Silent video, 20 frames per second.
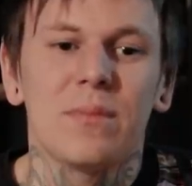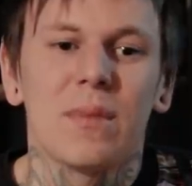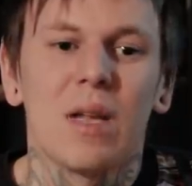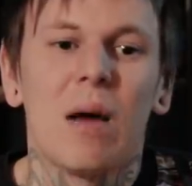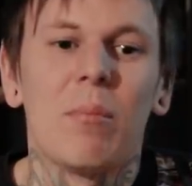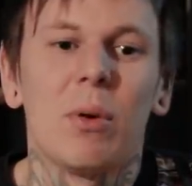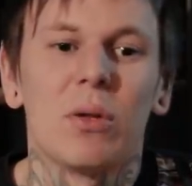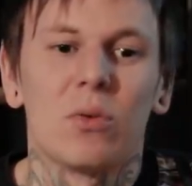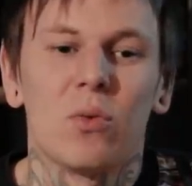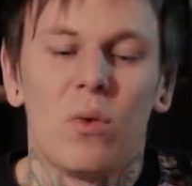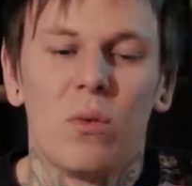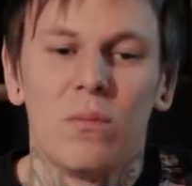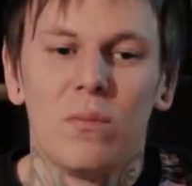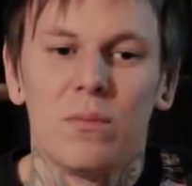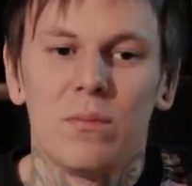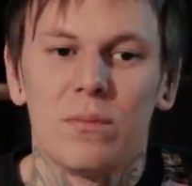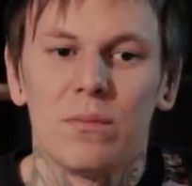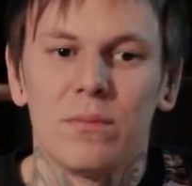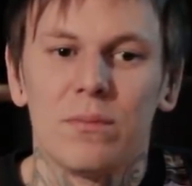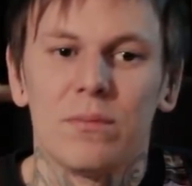а
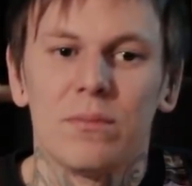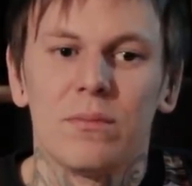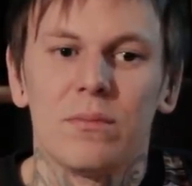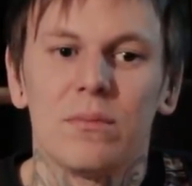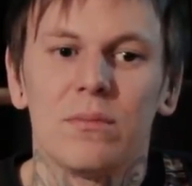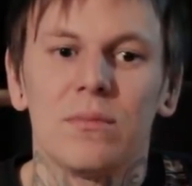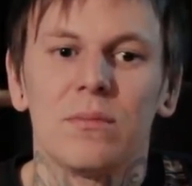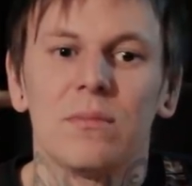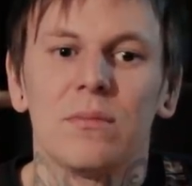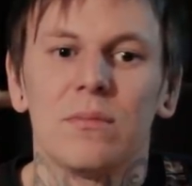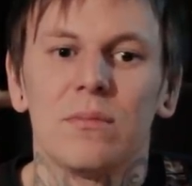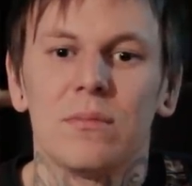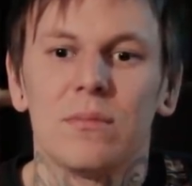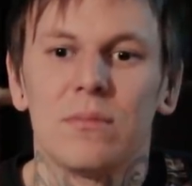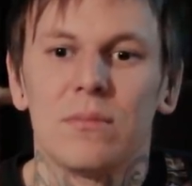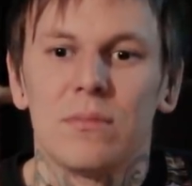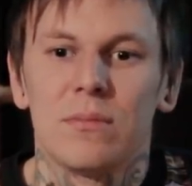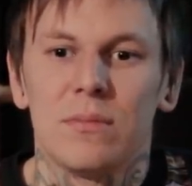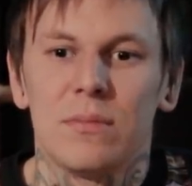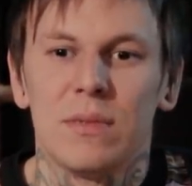потом
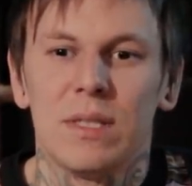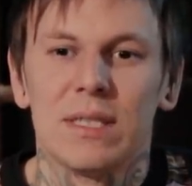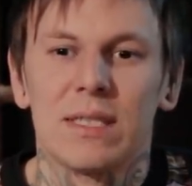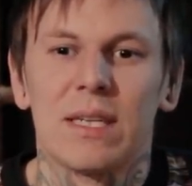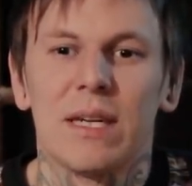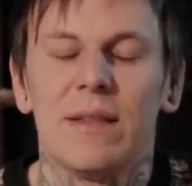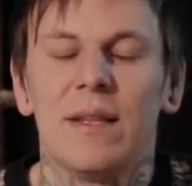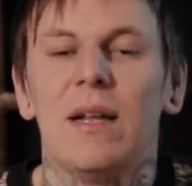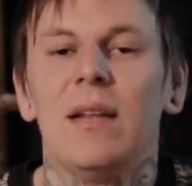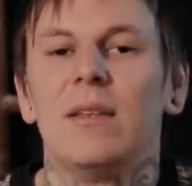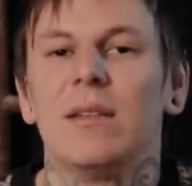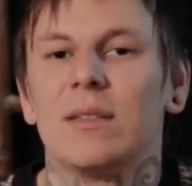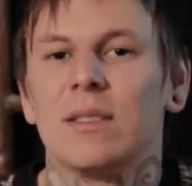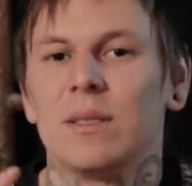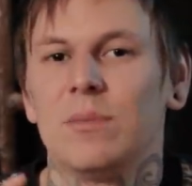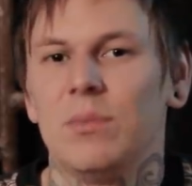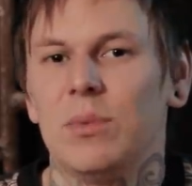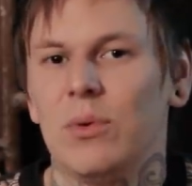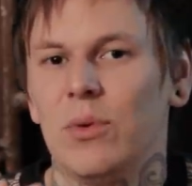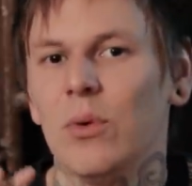досконально
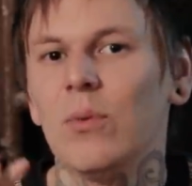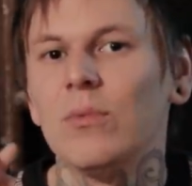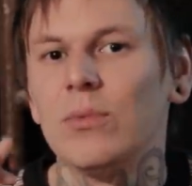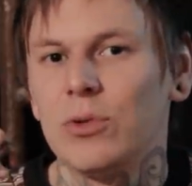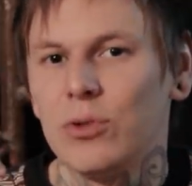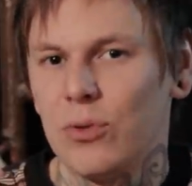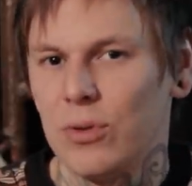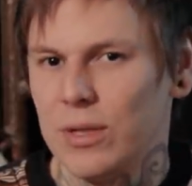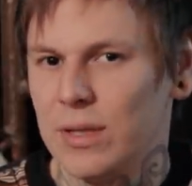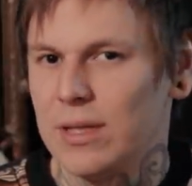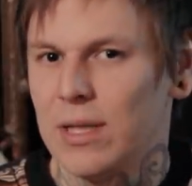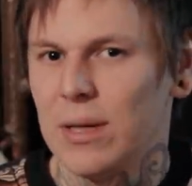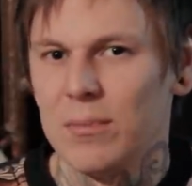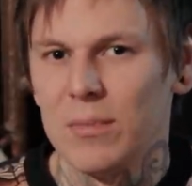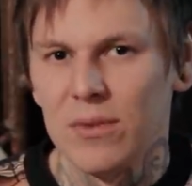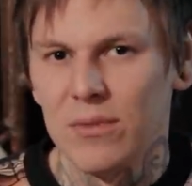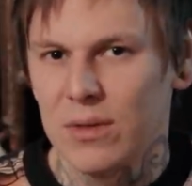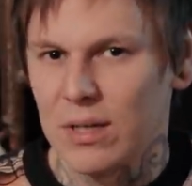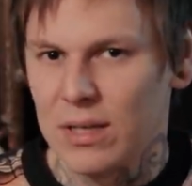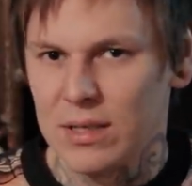разберем, что они там
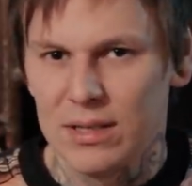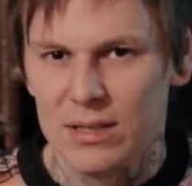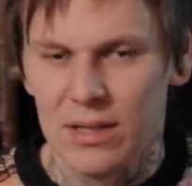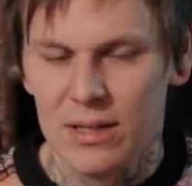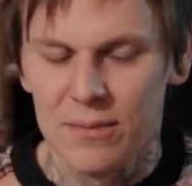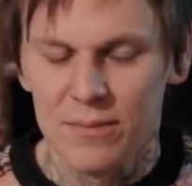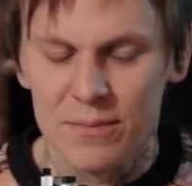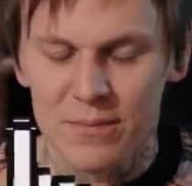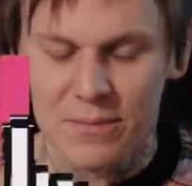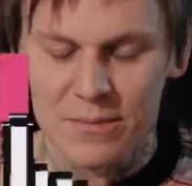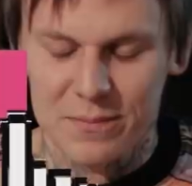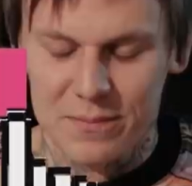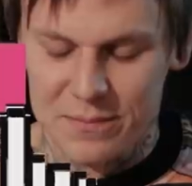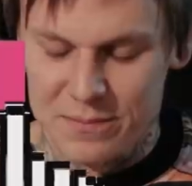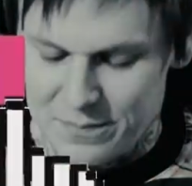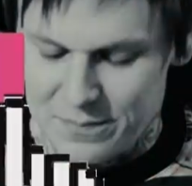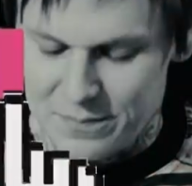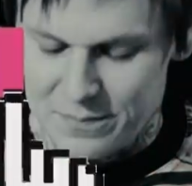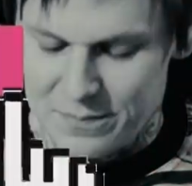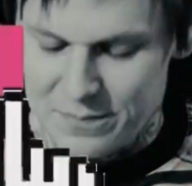наворотили.
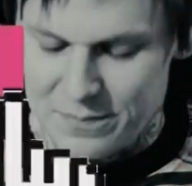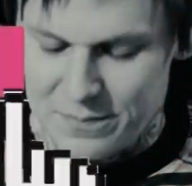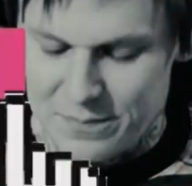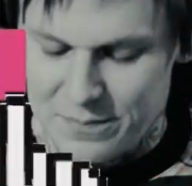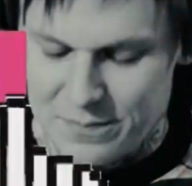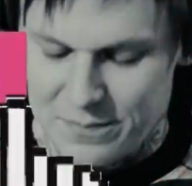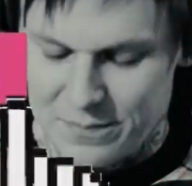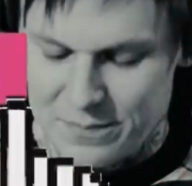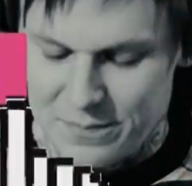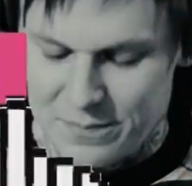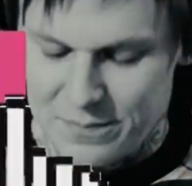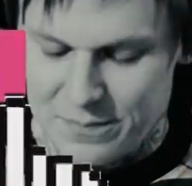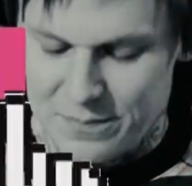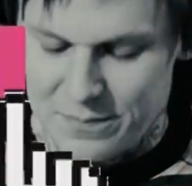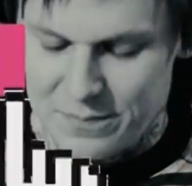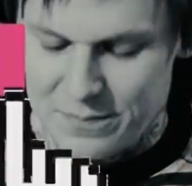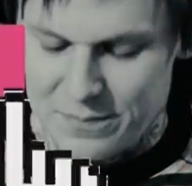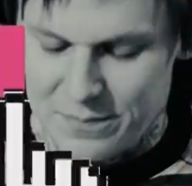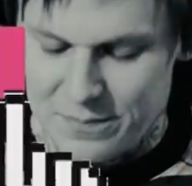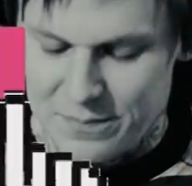Перед этим
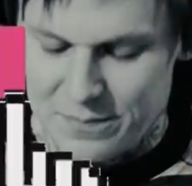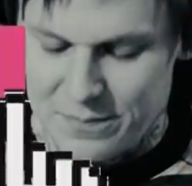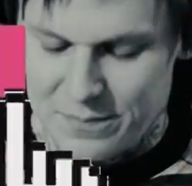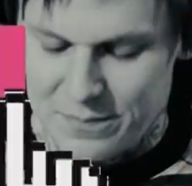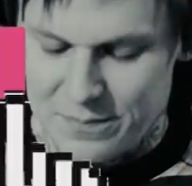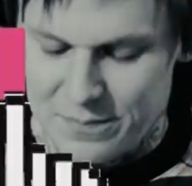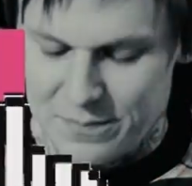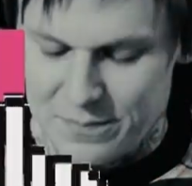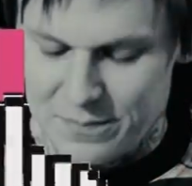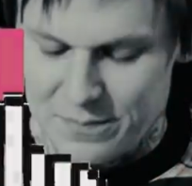хочу напомнить